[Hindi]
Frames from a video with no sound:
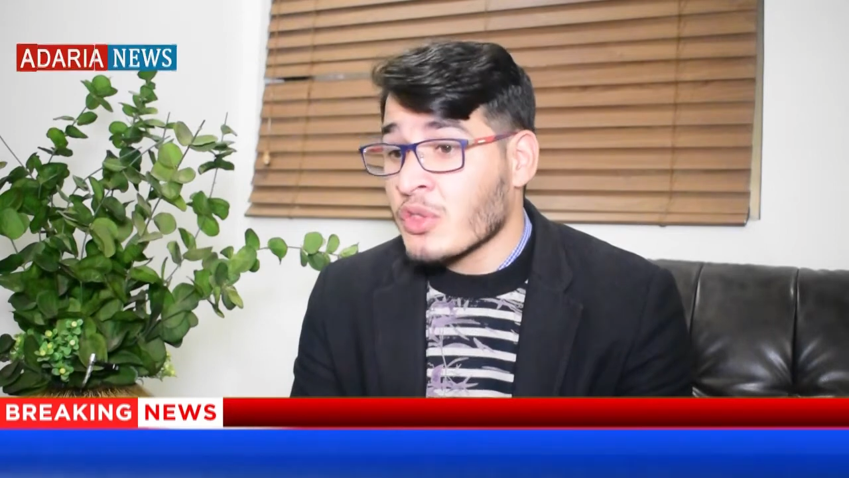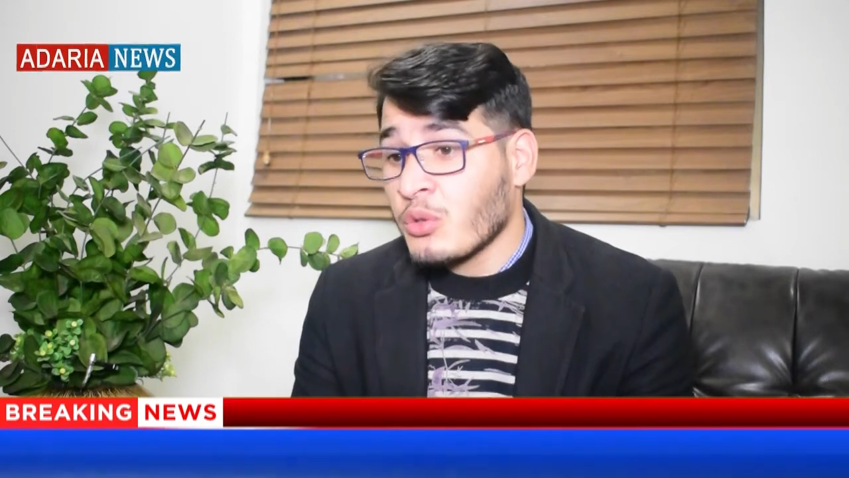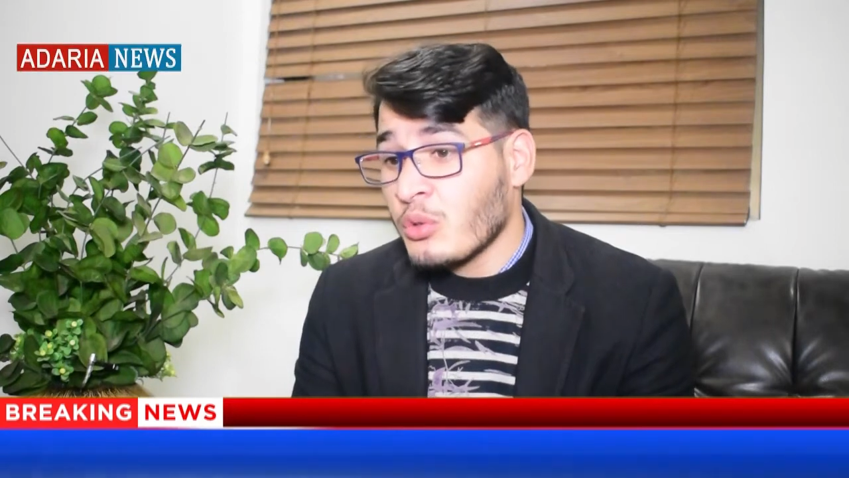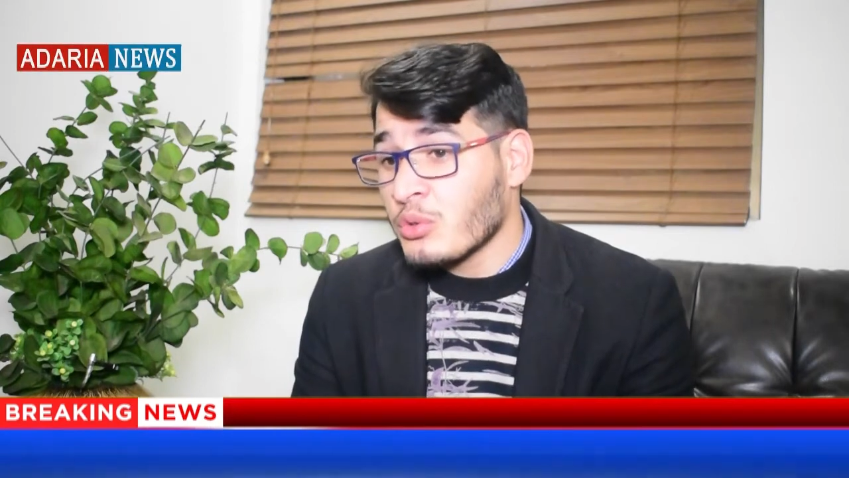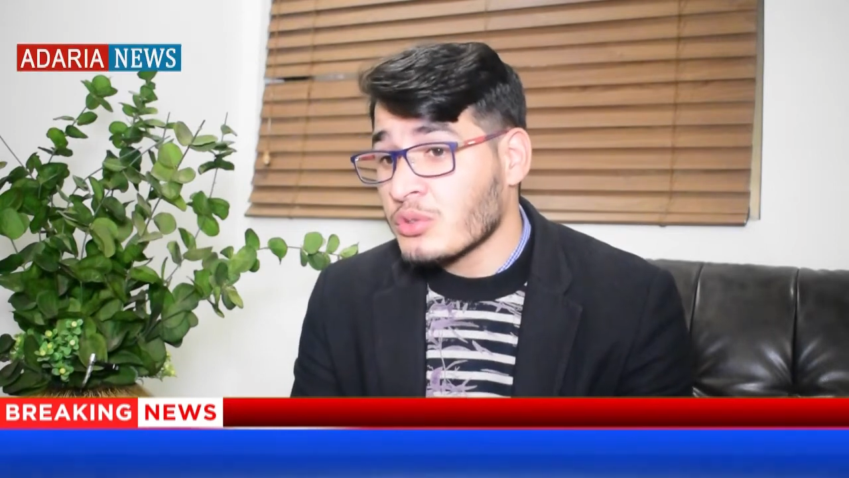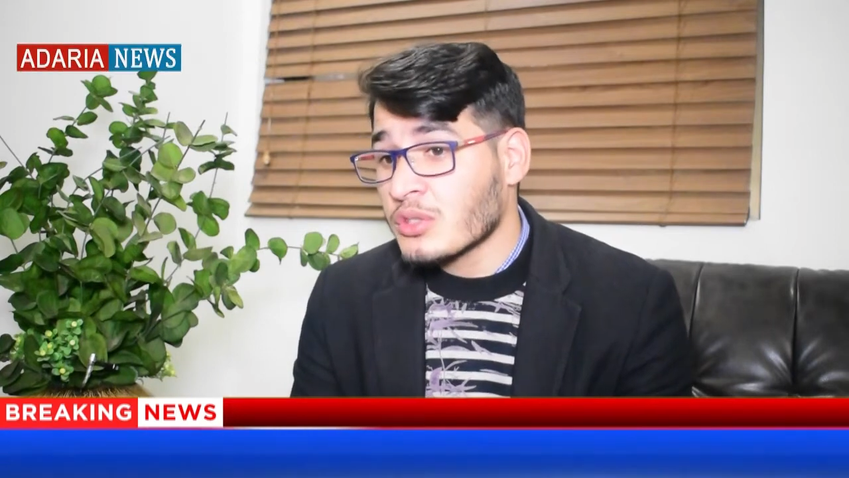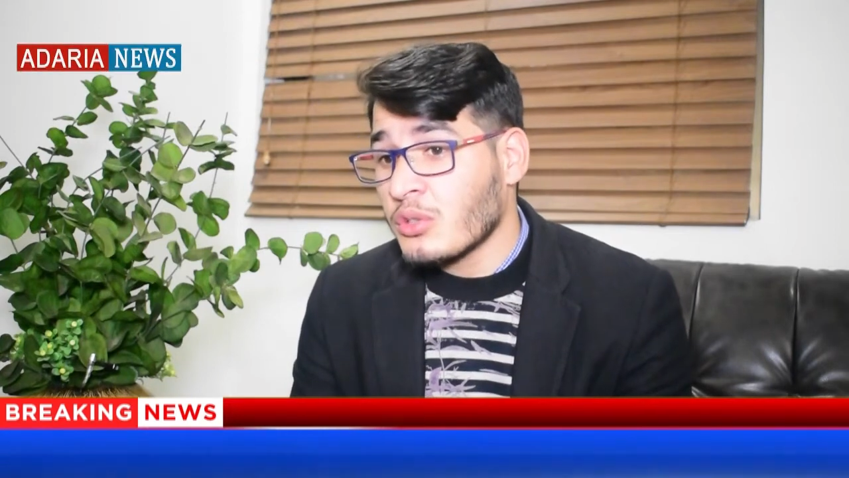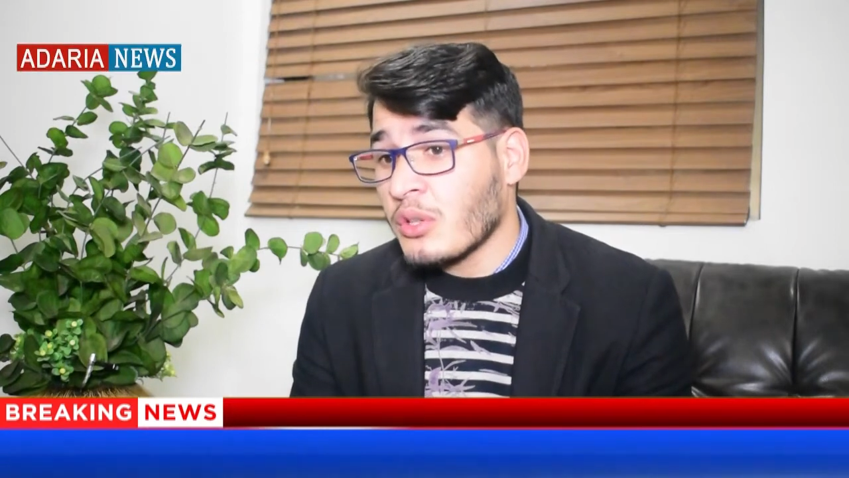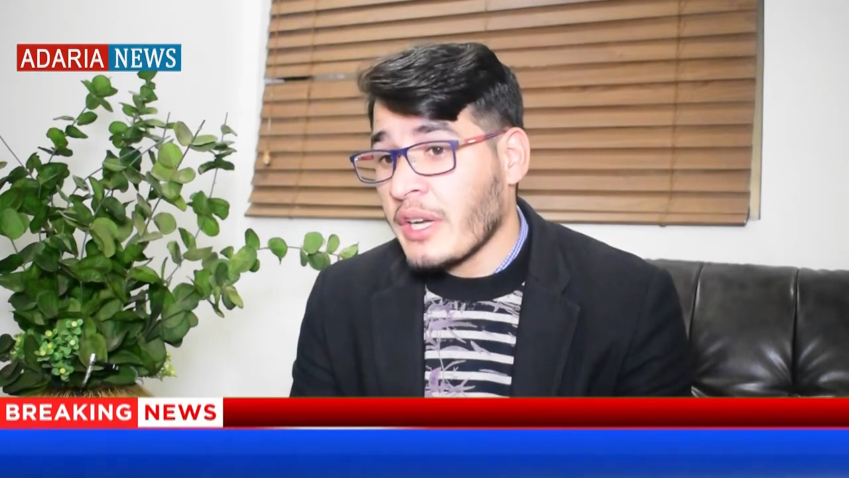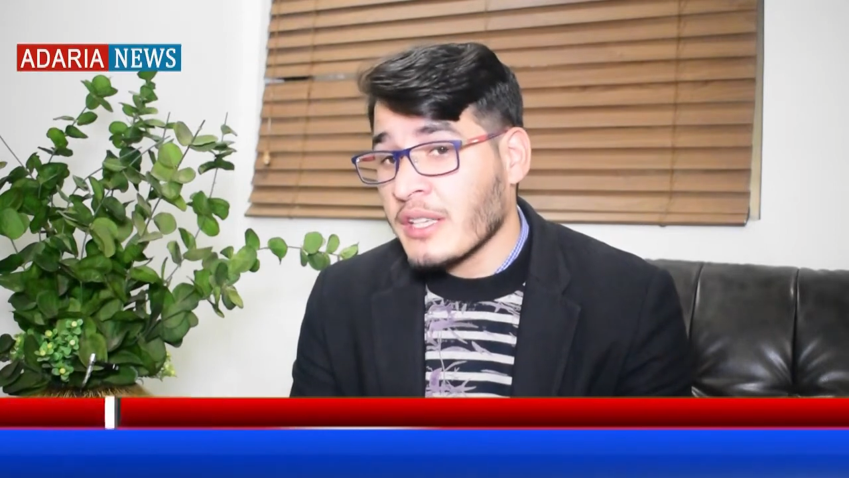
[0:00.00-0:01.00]
तो उस
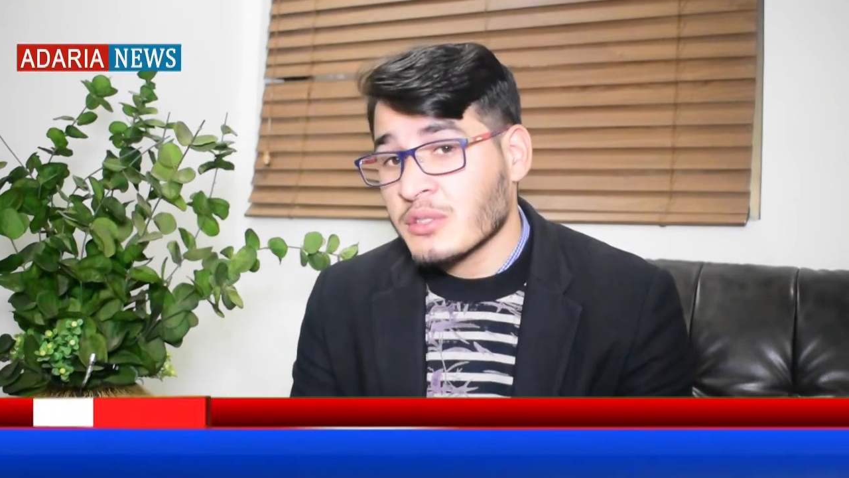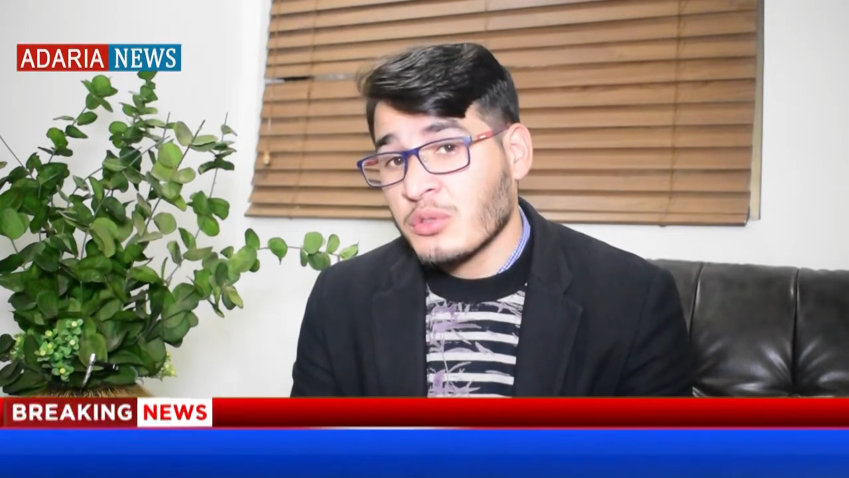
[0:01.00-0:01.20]
कॉन्टेक्स्ट